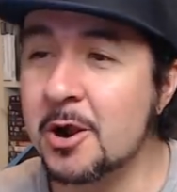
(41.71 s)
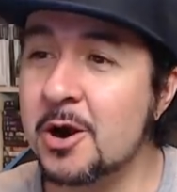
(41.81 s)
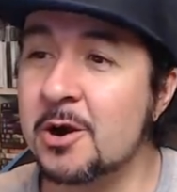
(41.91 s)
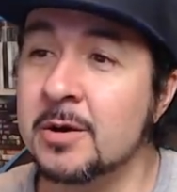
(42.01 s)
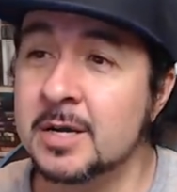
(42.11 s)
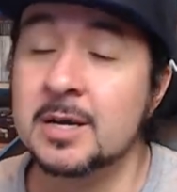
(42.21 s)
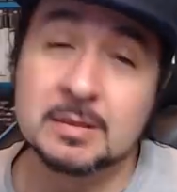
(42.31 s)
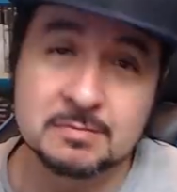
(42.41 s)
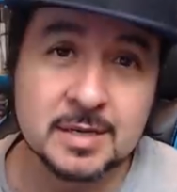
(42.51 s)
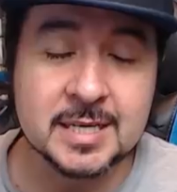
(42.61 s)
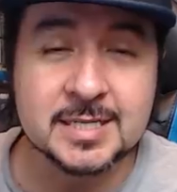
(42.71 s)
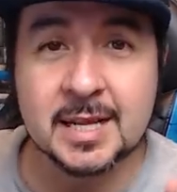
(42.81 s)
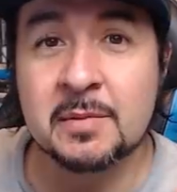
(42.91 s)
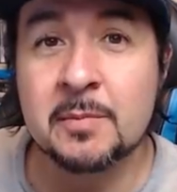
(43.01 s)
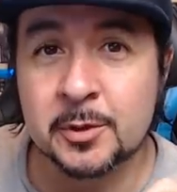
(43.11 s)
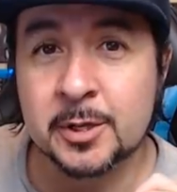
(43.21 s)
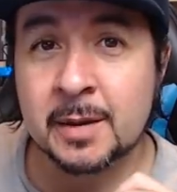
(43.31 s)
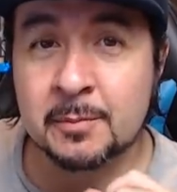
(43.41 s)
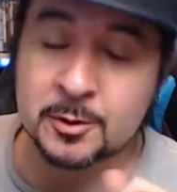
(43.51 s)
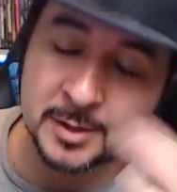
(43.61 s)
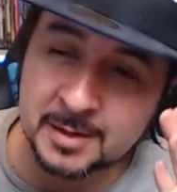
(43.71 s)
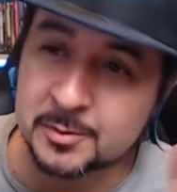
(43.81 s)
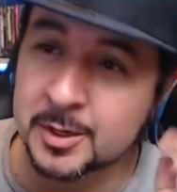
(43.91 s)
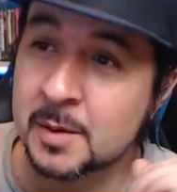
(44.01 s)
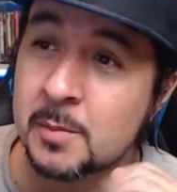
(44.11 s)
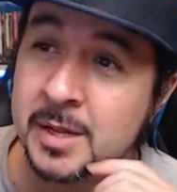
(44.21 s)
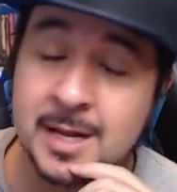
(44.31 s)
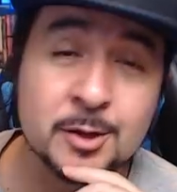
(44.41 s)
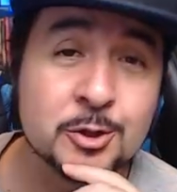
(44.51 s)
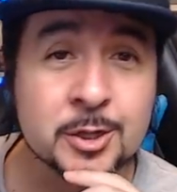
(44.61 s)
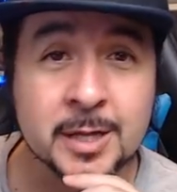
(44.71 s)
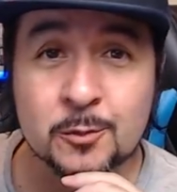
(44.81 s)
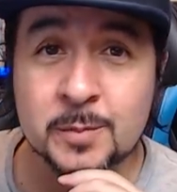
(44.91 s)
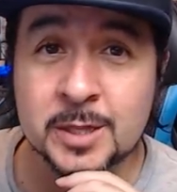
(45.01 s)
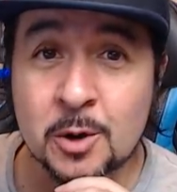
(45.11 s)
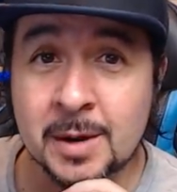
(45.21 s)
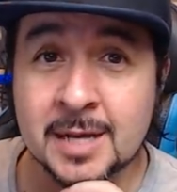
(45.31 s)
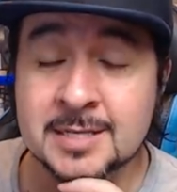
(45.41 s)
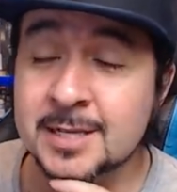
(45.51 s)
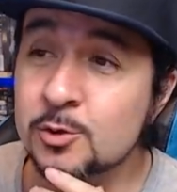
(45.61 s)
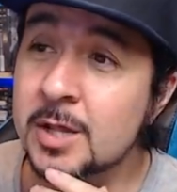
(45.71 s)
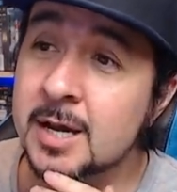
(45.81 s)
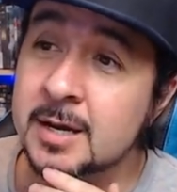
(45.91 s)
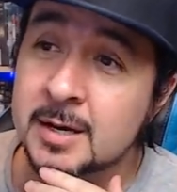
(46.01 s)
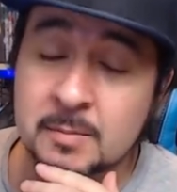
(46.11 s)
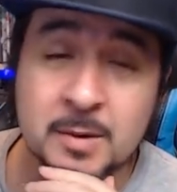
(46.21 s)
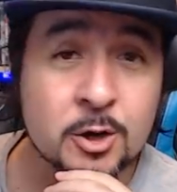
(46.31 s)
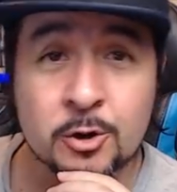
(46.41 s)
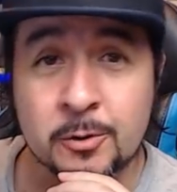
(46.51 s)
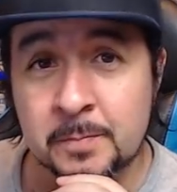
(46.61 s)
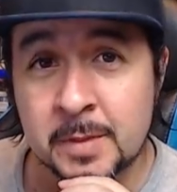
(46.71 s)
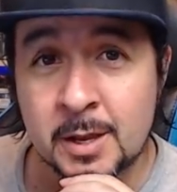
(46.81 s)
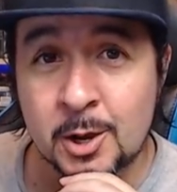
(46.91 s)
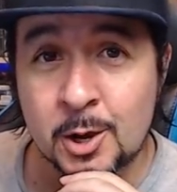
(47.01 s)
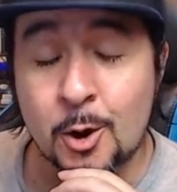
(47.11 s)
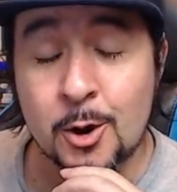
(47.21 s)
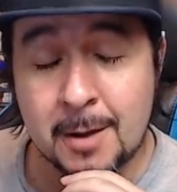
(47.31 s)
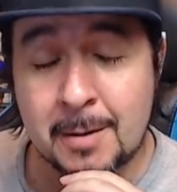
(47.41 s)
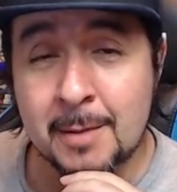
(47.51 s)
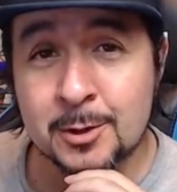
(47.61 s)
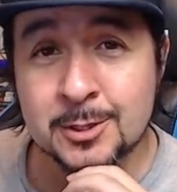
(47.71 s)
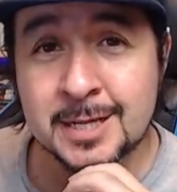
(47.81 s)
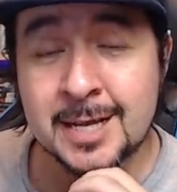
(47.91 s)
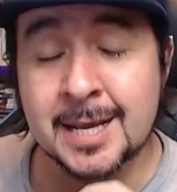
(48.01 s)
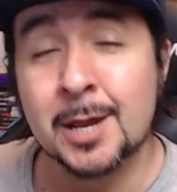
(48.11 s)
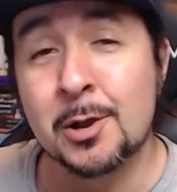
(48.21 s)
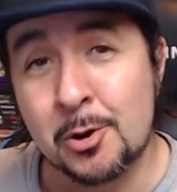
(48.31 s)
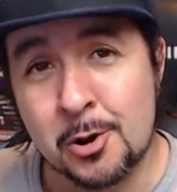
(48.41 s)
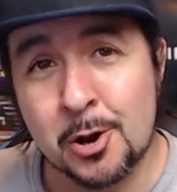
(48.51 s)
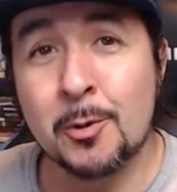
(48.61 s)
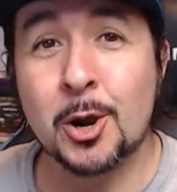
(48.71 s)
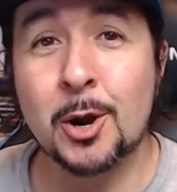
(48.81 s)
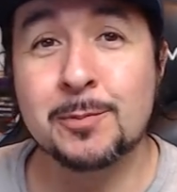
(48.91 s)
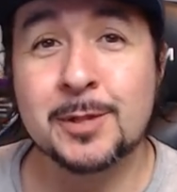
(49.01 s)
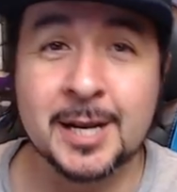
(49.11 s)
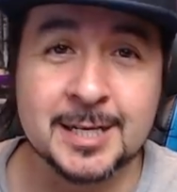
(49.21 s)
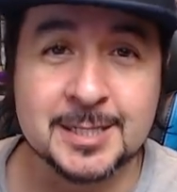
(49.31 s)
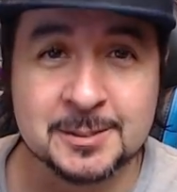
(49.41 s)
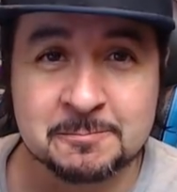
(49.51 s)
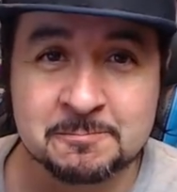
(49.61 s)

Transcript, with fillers: no, no. Esta también podríamos, ¿eh? podríamos meterla otro día en un video back, sin duda. Pero no. Hoy hablamos de Robocop 3.